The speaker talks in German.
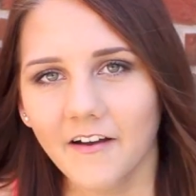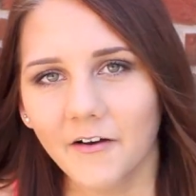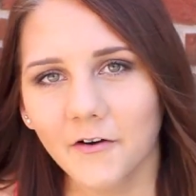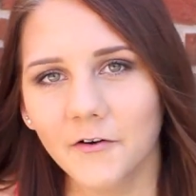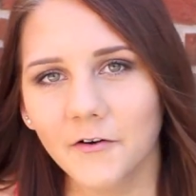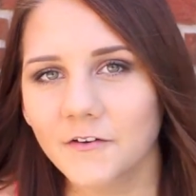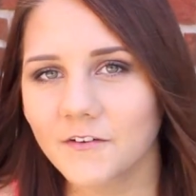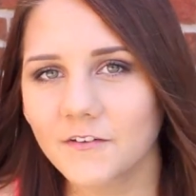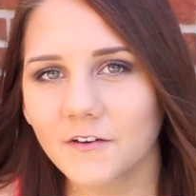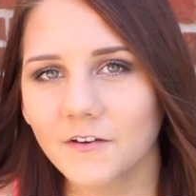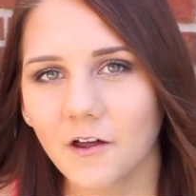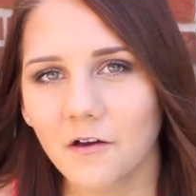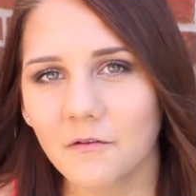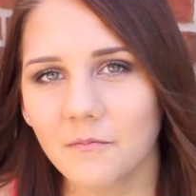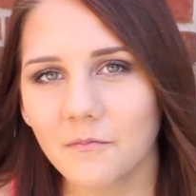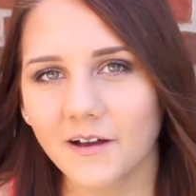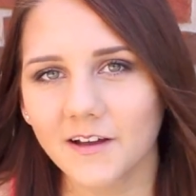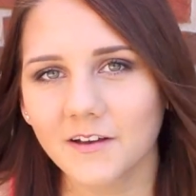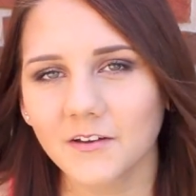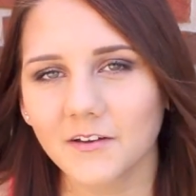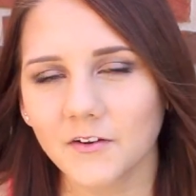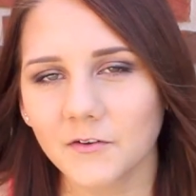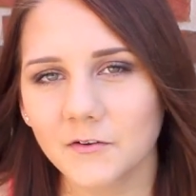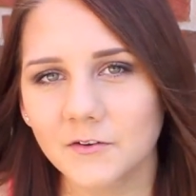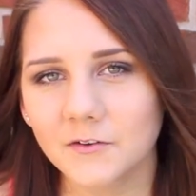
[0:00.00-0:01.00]
Und
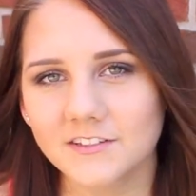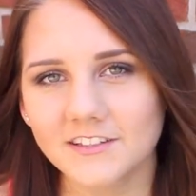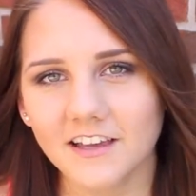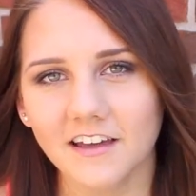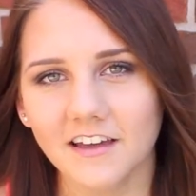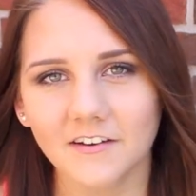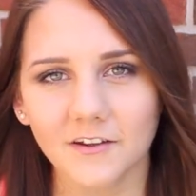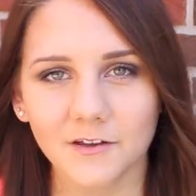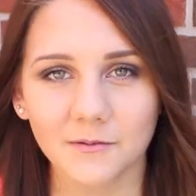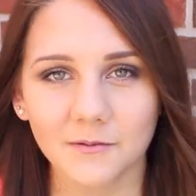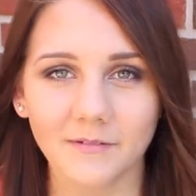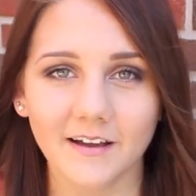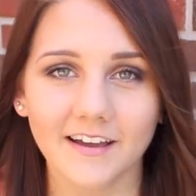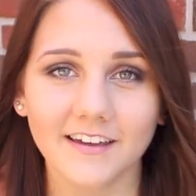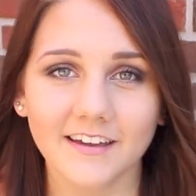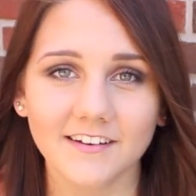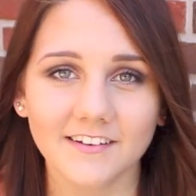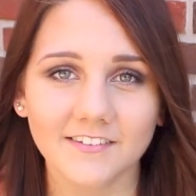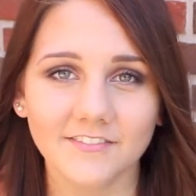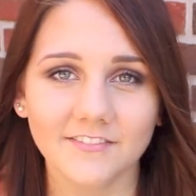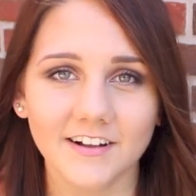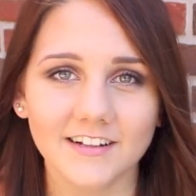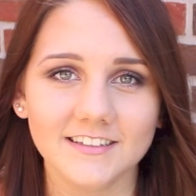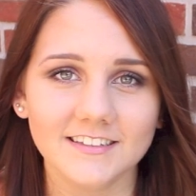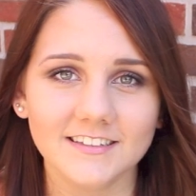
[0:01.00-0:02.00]
nochmal Grüße an euch
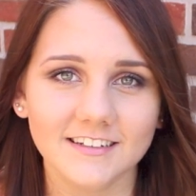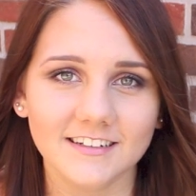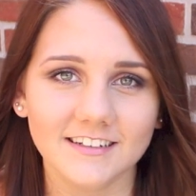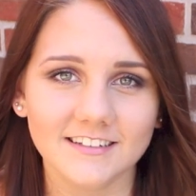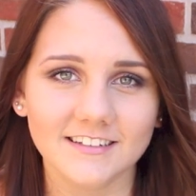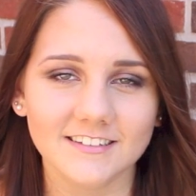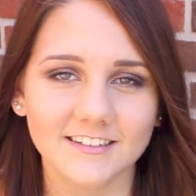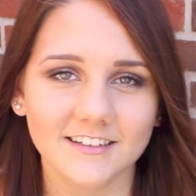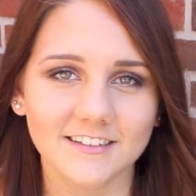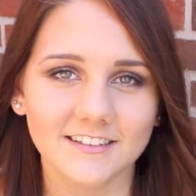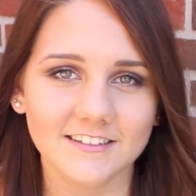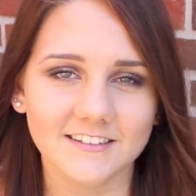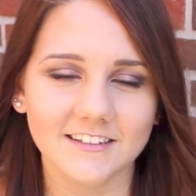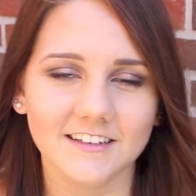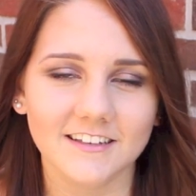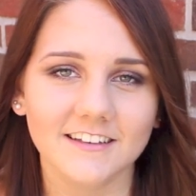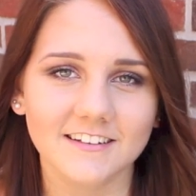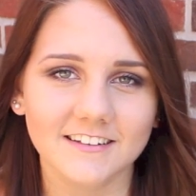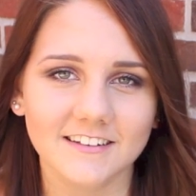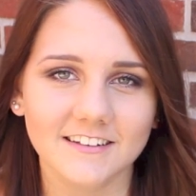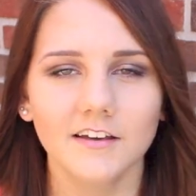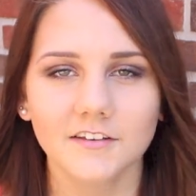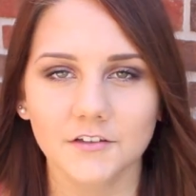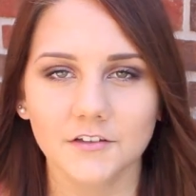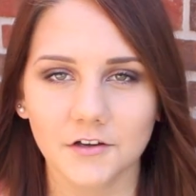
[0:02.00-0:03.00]
beide, falls ihr das jetzt
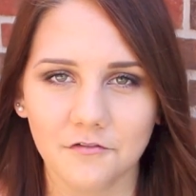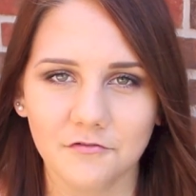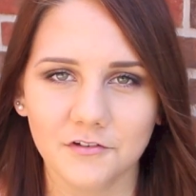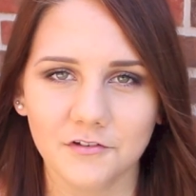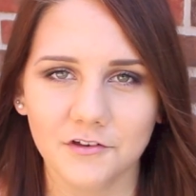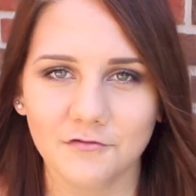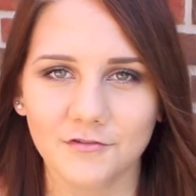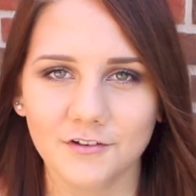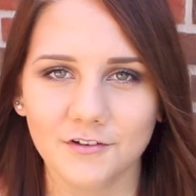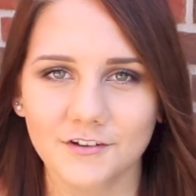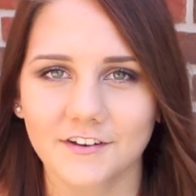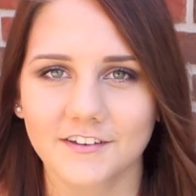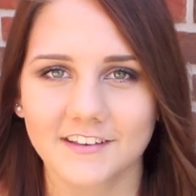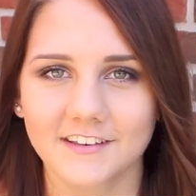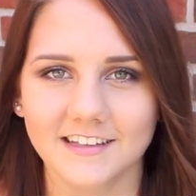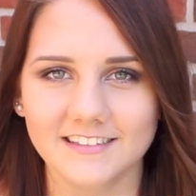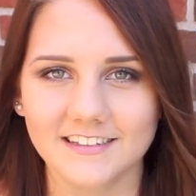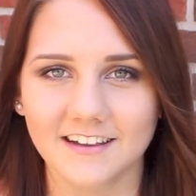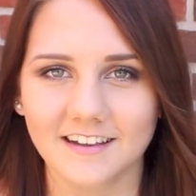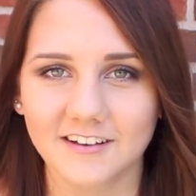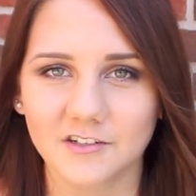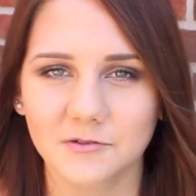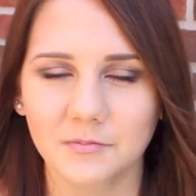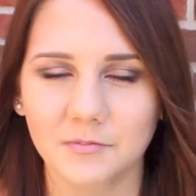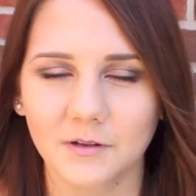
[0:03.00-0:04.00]
seht. Ich hoffe, ihr fühlt euch
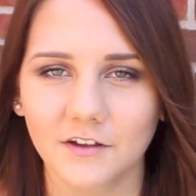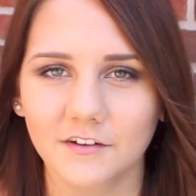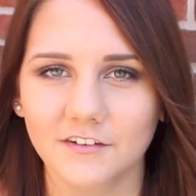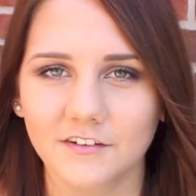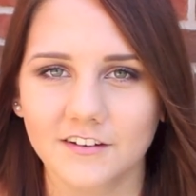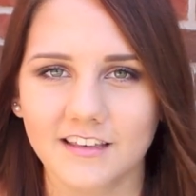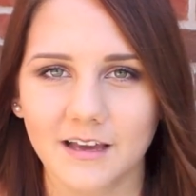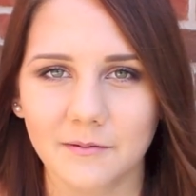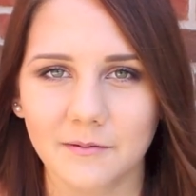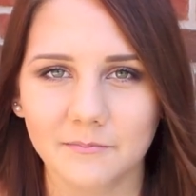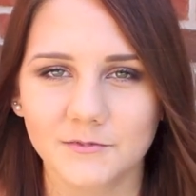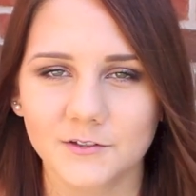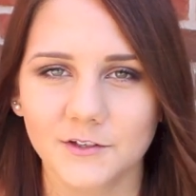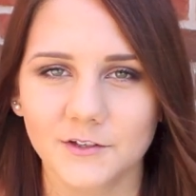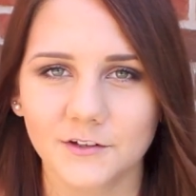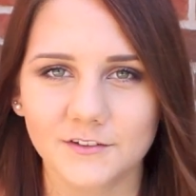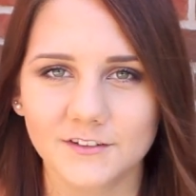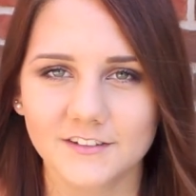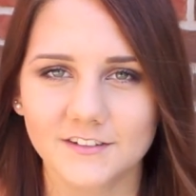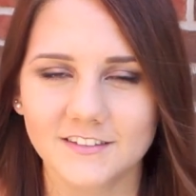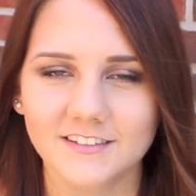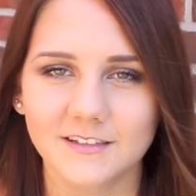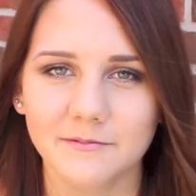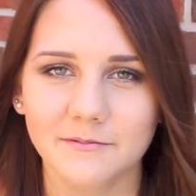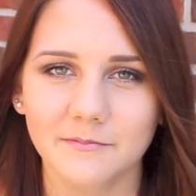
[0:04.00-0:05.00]
jetzt angesprochen. Ich habe
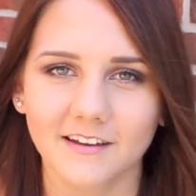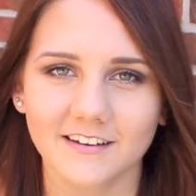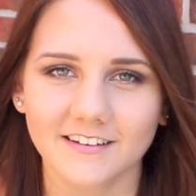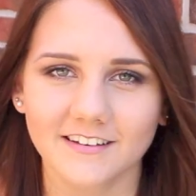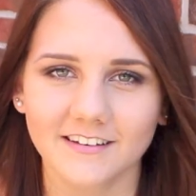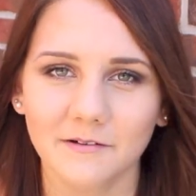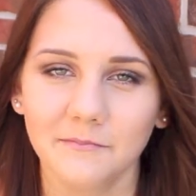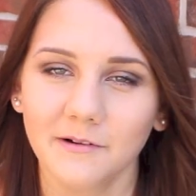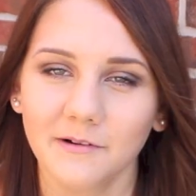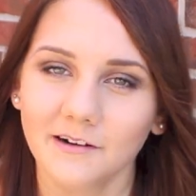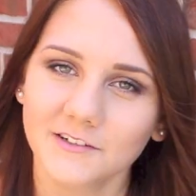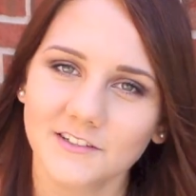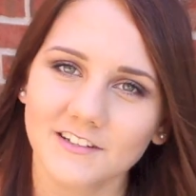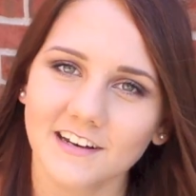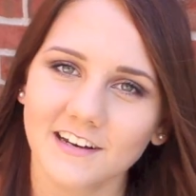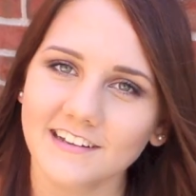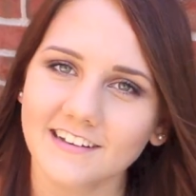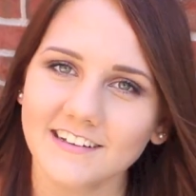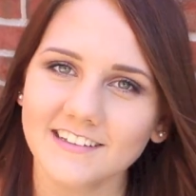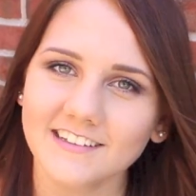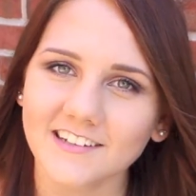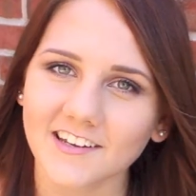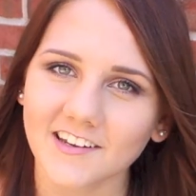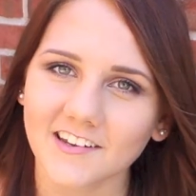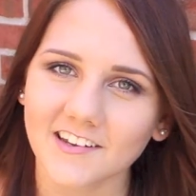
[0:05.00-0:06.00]
sonst niemanden im
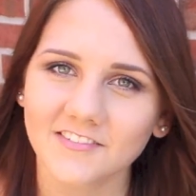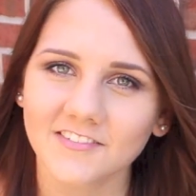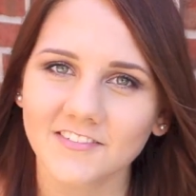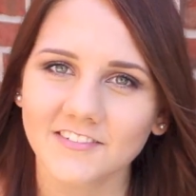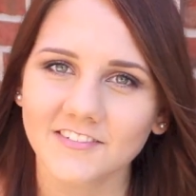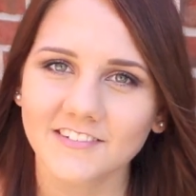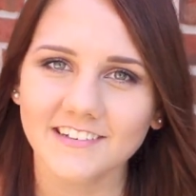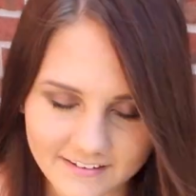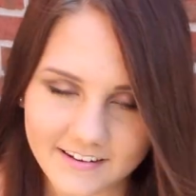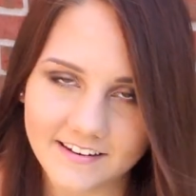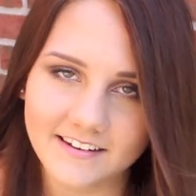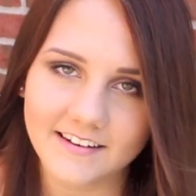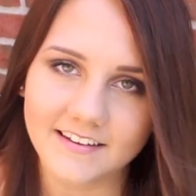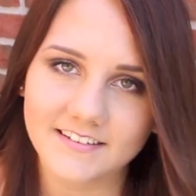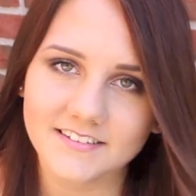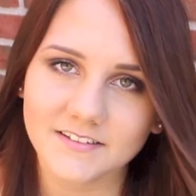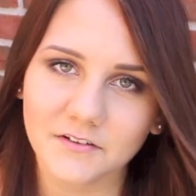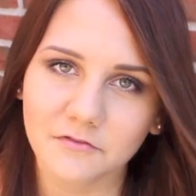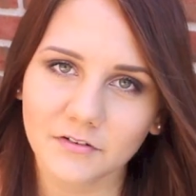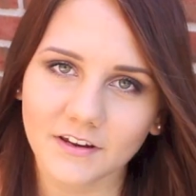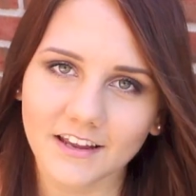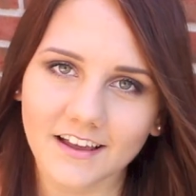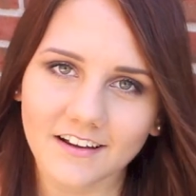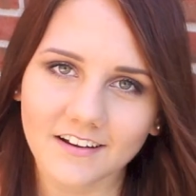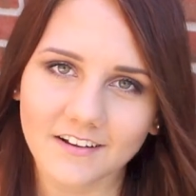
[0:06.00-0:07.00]
Ausland getroffen. Die
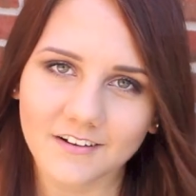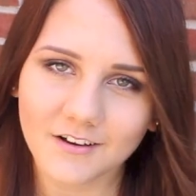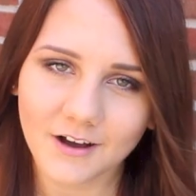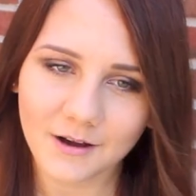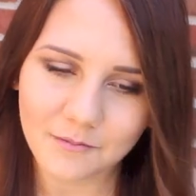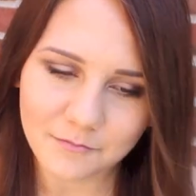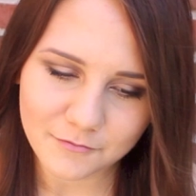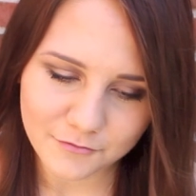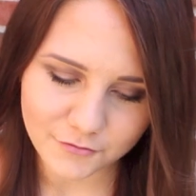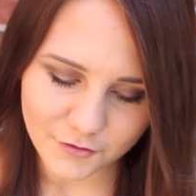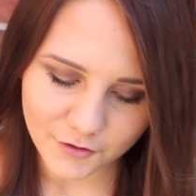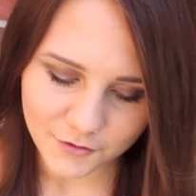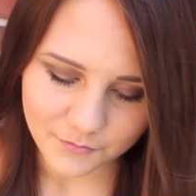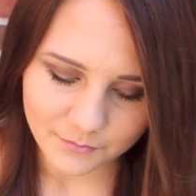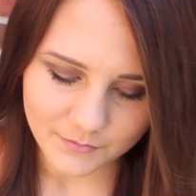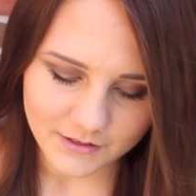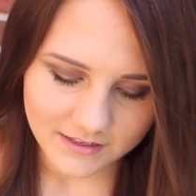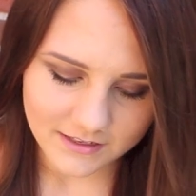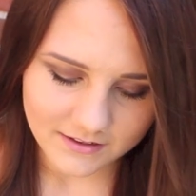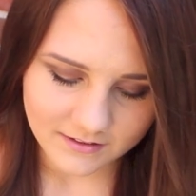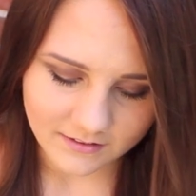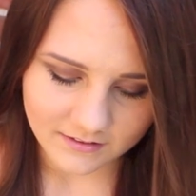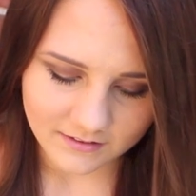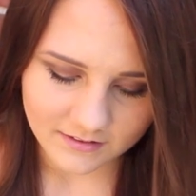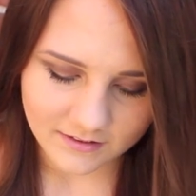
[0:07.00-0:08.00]
nächste Frage kommt von
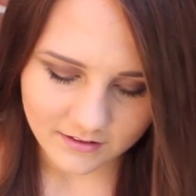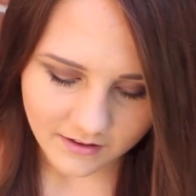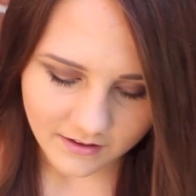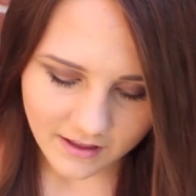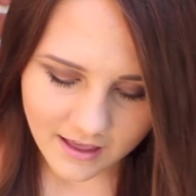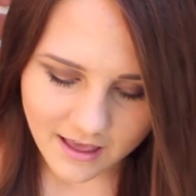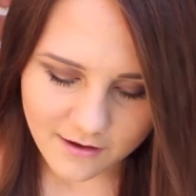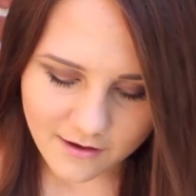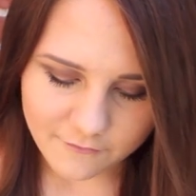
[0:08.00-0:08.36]
Miri.